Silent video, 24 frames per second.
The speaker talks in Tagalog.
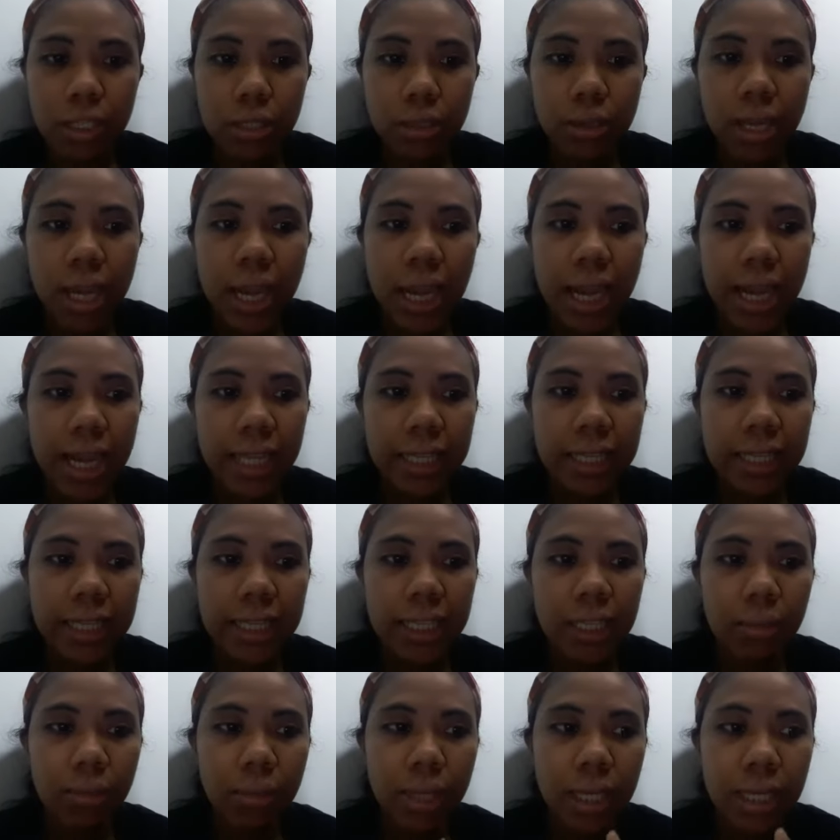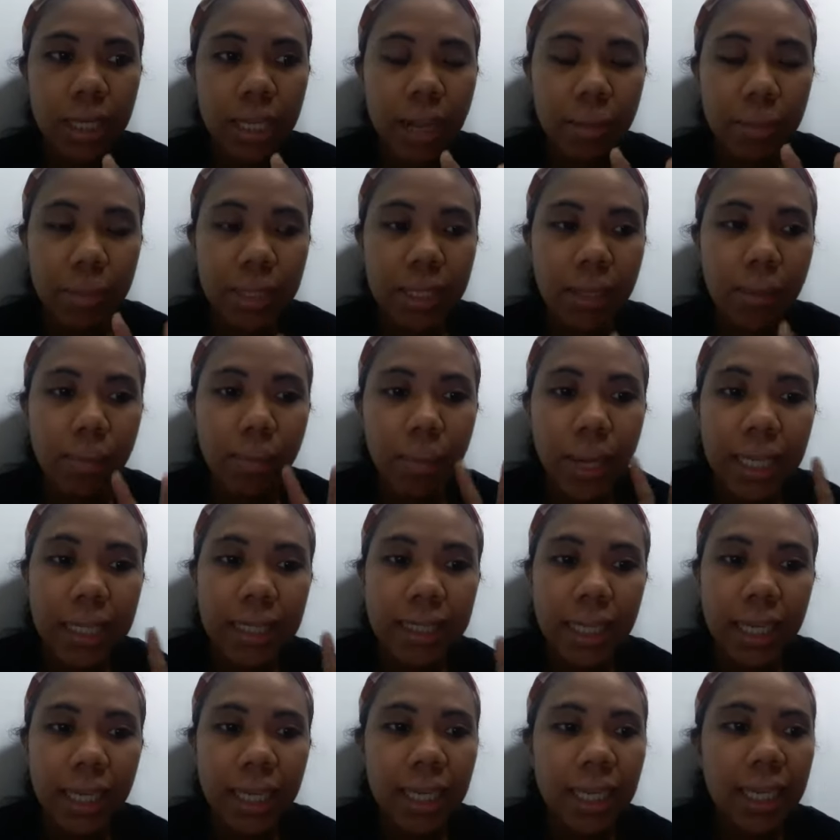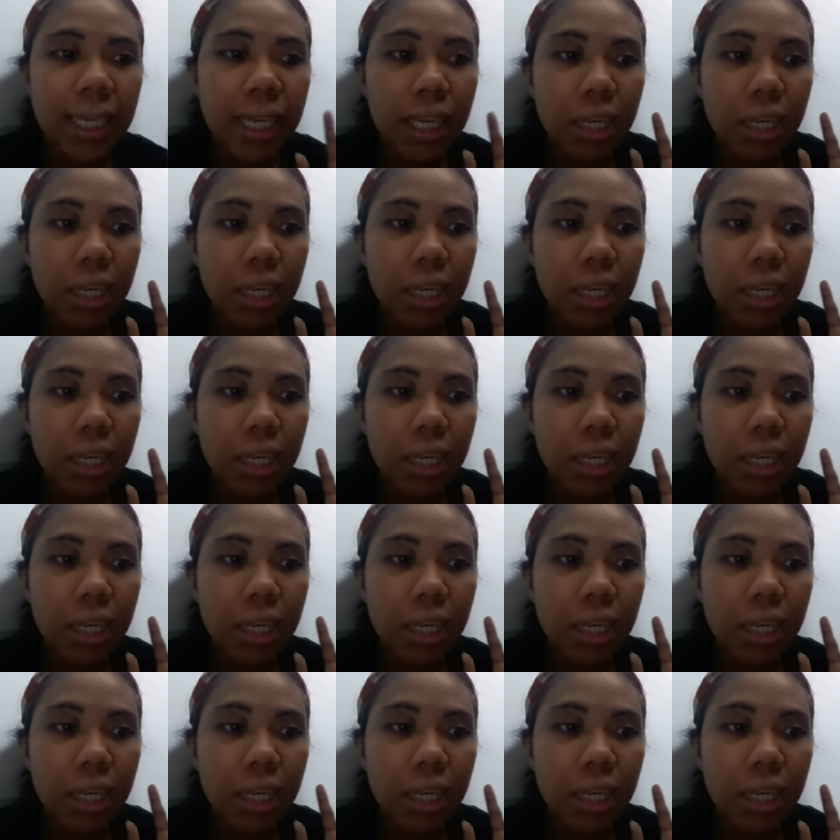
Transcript: So lahat ng mga gamit ng bata,